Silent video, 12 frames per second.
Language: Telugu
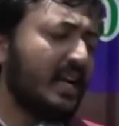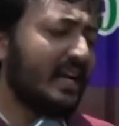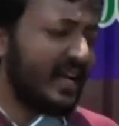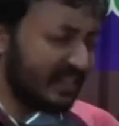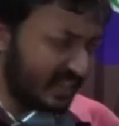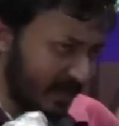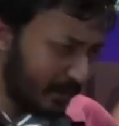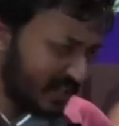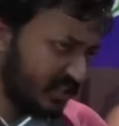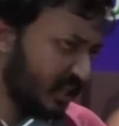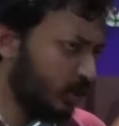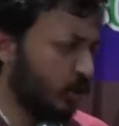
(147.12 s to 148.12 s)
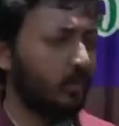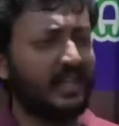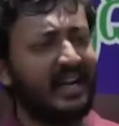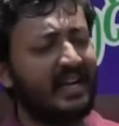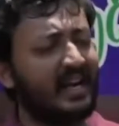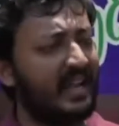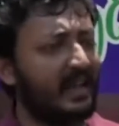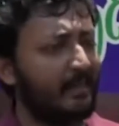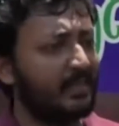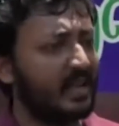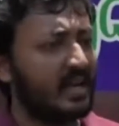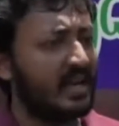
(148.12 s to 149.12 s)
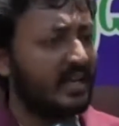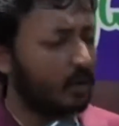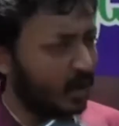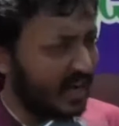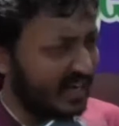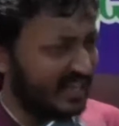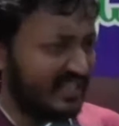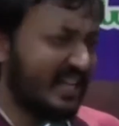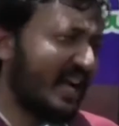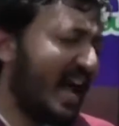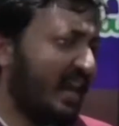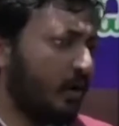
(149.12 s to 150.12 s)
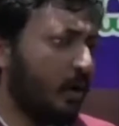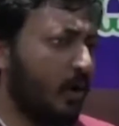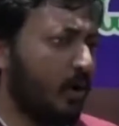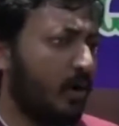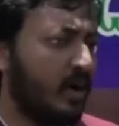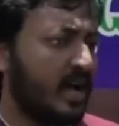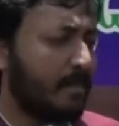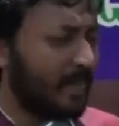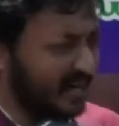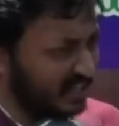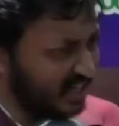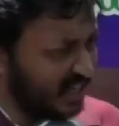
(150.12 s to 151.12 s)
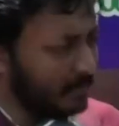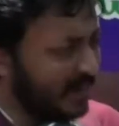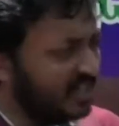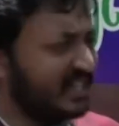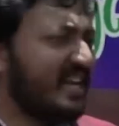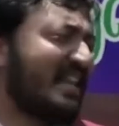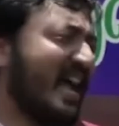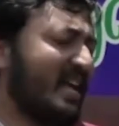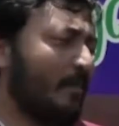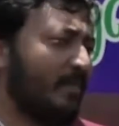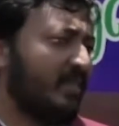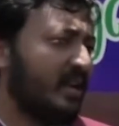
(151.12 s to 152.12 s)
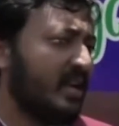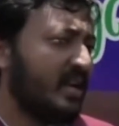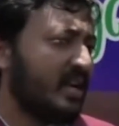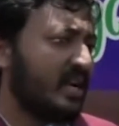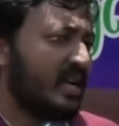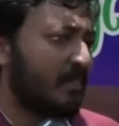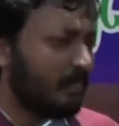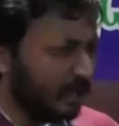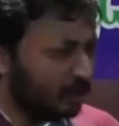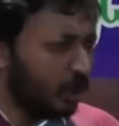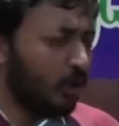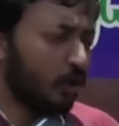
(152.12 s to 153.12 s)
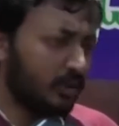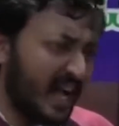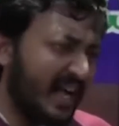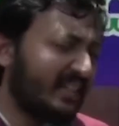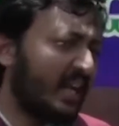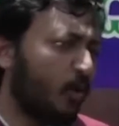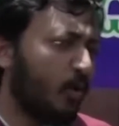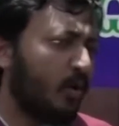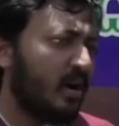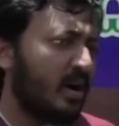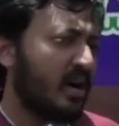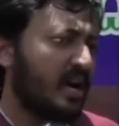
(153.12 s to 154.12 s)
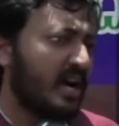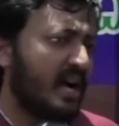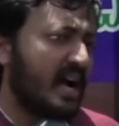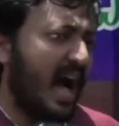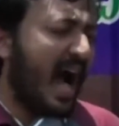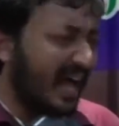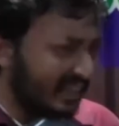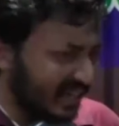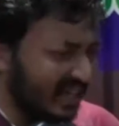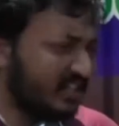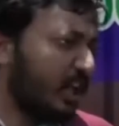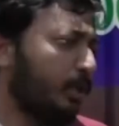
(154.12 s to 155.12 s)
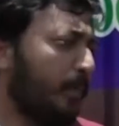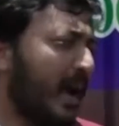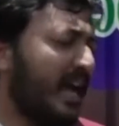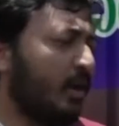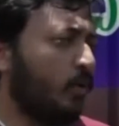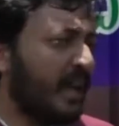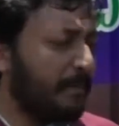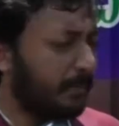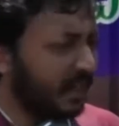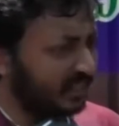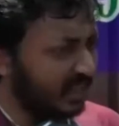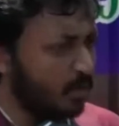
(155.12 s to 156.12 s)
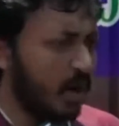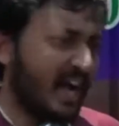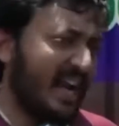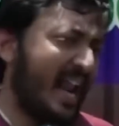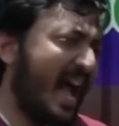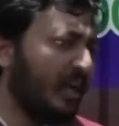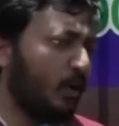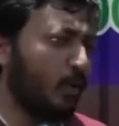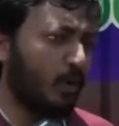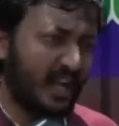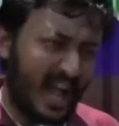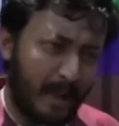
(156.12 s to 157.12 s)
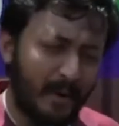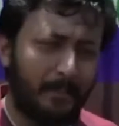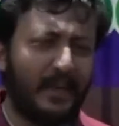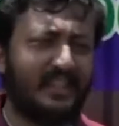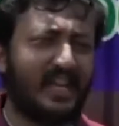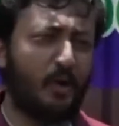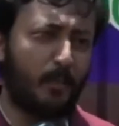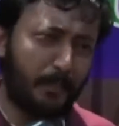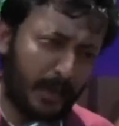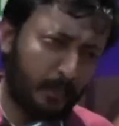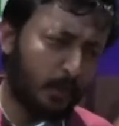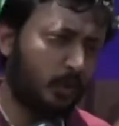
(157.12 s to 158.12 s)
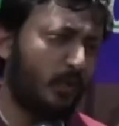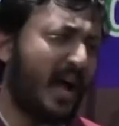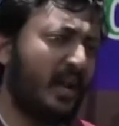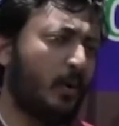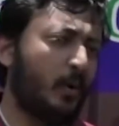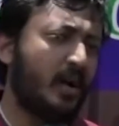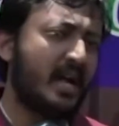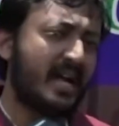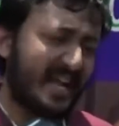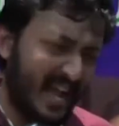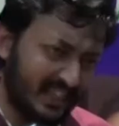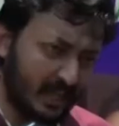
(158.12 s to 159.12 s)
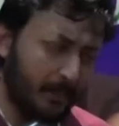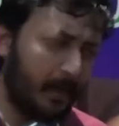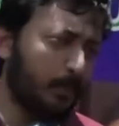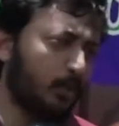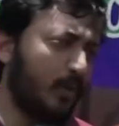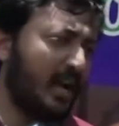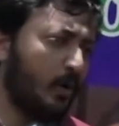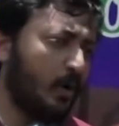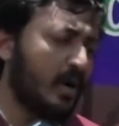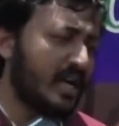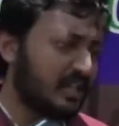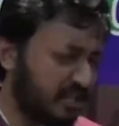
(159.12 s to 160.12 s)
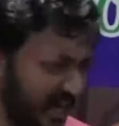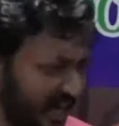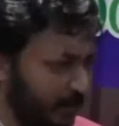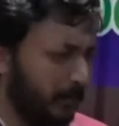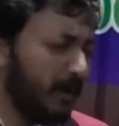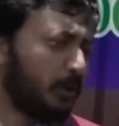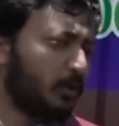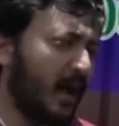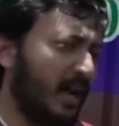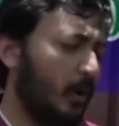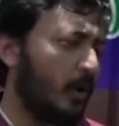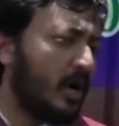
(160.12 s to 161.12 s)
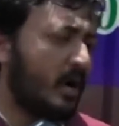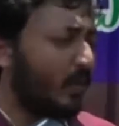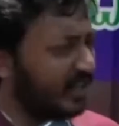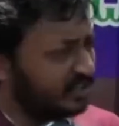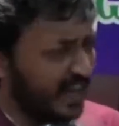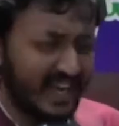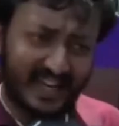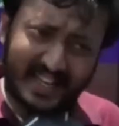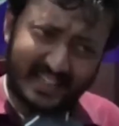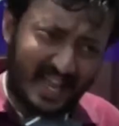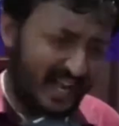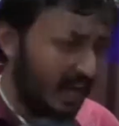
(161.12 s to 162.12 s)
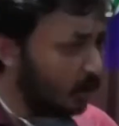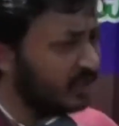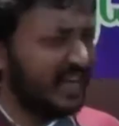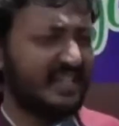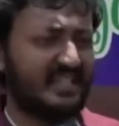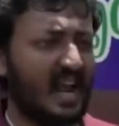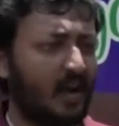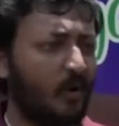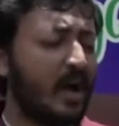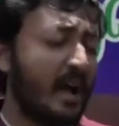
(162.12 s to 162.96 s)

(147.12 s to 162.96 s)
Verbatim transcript: నేను తెలియపరచదలుచుకుంది ఏంటంటే ఈ యొక్క కష్టకాలంలో మనిషికి మనిషే సాయం మిత్రులు దాతలు ఆర్థిక సదుపాయాలు ఉండే ప్రతి ఒక్క నాయకులు గ్రామ పెద్దలు ప్రభుత్వాలు కేంద్ర ప్రభుత్వాలు స్టేట్ ప్రభుత్వాలు వాళ్ళు చేయగలిగింది ఎలాగో చేస్తున్నారు